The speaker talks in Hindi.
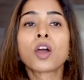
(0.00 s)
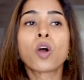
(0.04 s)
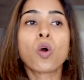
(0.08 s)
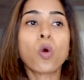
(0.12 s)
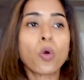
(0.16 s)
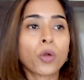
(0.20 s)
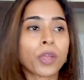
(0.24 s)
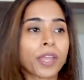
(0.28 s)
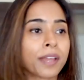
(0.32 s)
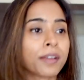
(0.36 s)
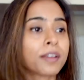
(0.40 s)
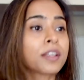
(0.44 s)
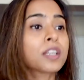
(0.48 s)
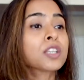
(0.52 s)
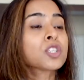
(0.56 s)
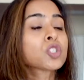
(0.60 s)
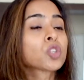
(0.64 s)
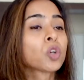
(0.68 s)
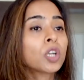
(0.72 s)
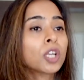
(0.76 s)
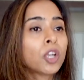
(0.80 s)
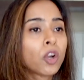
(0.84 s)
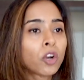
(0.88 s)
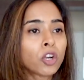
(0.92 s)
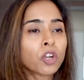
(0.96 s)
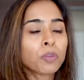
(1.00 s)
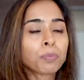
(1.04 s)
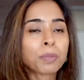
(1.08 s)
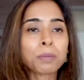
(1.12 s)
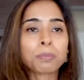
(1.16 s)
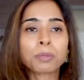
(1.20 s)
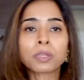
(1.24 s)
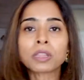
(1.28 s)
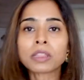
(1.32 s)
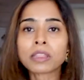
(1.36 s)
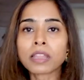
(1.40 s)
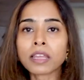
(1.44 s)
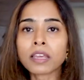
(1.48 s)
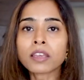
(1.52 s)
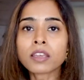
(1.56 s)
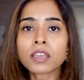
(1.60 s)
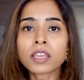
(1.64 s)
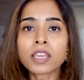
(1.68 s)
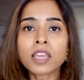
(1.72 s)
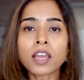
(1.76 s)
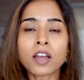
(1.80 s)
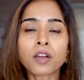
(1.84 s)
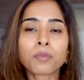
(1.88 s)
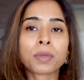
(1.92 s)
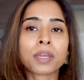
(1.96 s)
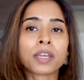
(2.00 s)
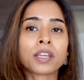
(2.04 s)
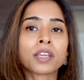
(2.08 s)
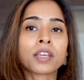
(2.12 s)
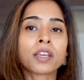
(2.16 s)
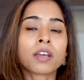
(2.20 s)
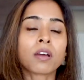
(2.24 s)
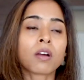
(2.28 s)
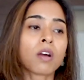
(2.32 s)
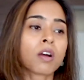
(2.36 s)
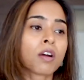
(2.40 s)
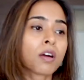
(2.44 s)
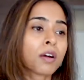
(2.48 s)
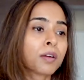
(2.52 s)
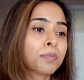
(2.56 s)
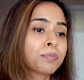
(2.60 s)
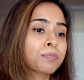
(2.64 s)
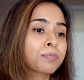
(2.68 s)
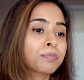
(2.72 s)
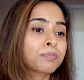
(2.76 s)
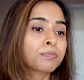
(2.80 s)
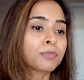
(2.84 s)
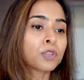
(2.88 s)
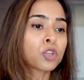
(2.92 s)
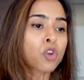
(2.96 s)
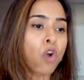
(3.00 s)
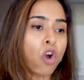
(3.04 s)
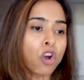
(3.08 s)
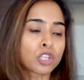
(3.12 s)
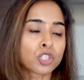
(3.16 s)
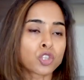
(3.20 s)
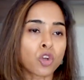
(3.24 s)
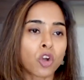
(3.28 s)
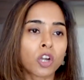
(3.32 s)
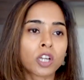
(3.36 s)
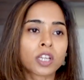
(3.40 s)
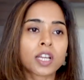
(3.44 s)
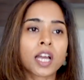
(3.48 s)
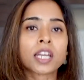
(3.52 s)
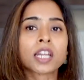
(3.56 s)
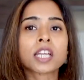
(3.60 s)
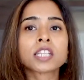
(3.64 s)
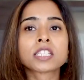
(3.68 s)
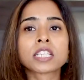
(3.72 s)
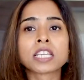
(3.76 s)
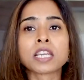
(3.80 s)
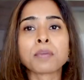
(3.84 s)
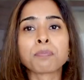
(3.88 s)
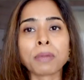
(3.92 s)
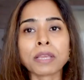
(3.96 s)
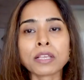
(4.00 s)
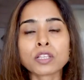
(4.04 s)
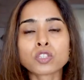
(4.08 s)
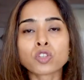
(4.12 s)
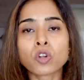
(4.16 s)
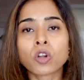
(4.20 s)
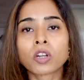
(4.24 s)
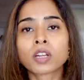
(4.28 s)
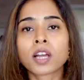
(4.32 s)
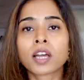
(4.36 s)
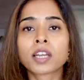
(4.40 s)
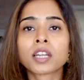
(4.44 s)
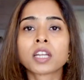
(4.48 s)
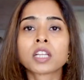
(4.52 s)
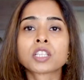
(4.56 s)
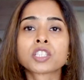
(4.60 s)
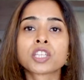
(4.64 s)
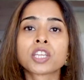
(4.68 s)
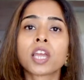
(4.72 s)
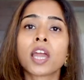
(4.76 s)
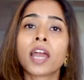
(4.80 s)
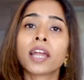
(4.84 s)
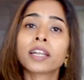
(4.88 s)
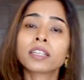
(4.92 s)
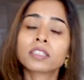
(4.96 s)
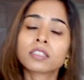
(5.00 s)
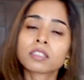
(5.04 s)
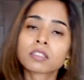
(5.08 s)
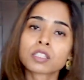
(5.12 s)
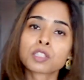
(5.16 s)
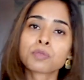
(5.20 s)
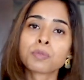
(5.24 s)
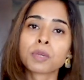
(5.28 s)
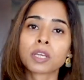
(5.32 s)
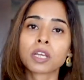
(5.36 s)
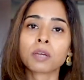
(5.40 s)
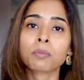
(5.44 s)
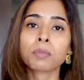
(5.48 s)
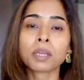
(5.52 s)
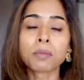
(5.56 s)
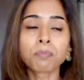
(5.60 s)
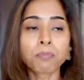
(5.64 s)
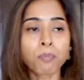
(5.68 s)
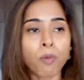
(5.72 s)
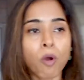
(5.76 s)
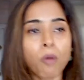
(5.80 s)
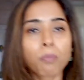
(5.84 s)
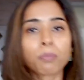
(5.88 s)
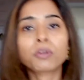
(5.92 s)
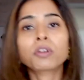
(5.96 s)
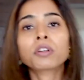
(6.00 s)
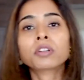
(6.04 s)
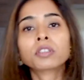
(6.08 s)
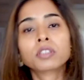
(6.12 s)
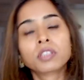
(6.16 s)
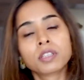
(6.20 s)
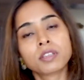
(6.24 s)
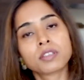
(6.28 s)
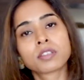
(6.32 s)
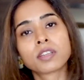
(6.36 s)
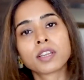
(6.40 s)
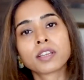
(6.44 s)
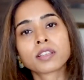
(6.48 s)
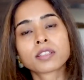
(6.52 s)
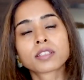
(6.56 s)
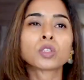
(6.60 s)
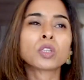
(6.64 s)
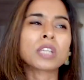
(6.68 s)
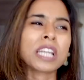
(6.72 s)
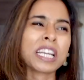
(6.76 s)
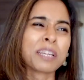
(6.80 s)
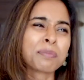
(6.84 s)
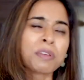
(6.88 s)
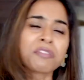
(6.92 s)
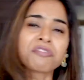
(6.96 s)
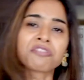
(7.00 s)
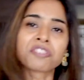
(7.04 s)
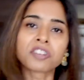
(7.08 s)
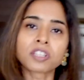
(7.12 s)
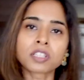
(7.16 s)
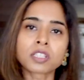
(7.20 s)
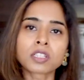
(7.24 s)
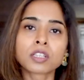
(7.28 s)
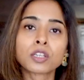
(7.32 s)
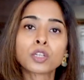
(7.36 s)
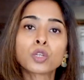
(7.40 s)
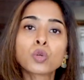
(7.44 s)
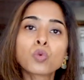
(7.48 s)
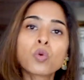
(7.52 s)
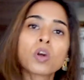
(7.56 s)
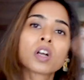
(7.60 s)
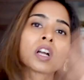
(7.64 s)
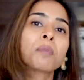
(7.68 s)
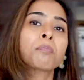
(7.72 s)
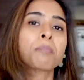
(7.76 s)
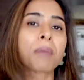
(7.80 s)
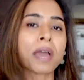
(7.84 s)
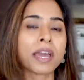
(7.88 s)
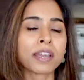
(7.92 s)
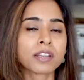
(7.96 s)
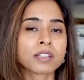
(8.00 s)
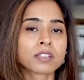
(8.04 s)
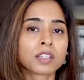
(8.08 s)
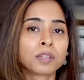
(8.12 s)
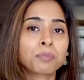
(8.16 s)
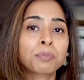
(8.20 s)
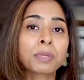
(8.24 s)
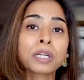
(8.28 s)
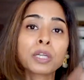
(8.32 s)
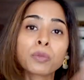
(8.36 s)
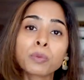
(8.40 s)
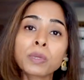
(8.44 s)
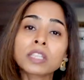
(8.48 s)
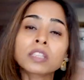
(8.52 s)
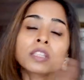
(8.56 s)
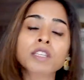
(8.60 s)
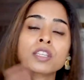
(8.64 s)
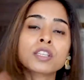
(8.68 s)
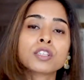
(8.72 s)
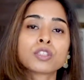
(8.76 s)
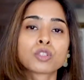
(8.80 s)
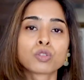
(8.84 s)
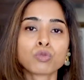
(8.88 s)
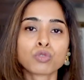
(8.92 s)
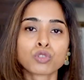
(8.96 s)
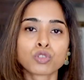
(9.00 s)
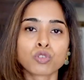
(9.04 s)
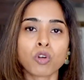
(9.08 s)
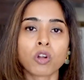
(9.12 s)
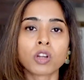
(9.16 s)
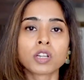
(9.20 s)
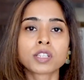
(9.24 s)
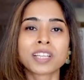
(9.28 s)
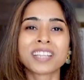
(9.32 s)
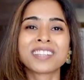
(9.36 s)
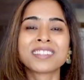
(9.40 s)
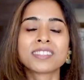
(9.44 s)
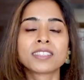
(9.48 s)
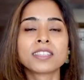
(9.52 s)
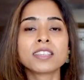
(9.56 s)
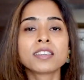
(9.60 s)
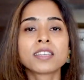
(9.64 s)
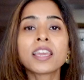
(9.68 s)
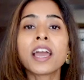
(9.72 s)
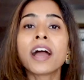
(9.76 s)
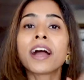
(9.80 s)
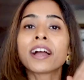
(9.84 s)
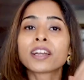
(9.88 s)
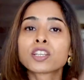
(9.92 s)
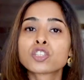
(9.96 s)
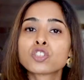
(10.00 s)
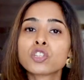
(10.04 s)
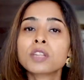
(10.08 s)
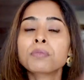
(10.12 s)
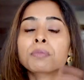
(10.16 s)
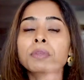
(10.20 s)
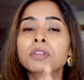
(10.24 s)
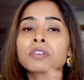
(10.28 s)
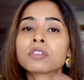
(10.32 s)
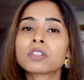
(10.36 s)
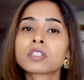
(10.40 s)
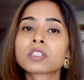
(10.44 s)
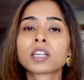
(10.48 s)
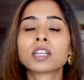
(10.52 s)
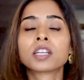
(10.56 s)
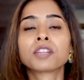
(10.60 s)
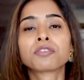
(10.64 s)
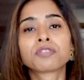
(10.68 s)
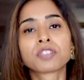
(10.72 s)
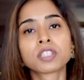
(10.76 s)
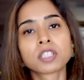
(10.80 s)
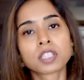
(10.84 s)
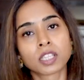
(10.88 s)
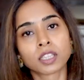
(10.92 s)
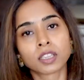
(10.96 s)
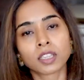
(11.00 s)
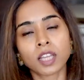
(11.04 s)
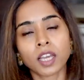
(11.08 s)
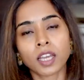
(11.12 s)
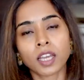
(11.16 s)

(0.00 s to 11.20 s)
ओके सो अलॉट ऑफ पीपल थिंक कि हमें रॉक uh, सॉल्ट खाना चाहिए पिंक सॉल्ट खाना चाहिए एंड दिस इज बिकमिंग पॉपुलर दीज डेज तो लेट मी फर्स्ट डू अ कंपेरिजन बिटवीन दीज टू सॉल्ट एंड सी कि एक्चुअली मिनरल्स का डिफरेंस कितना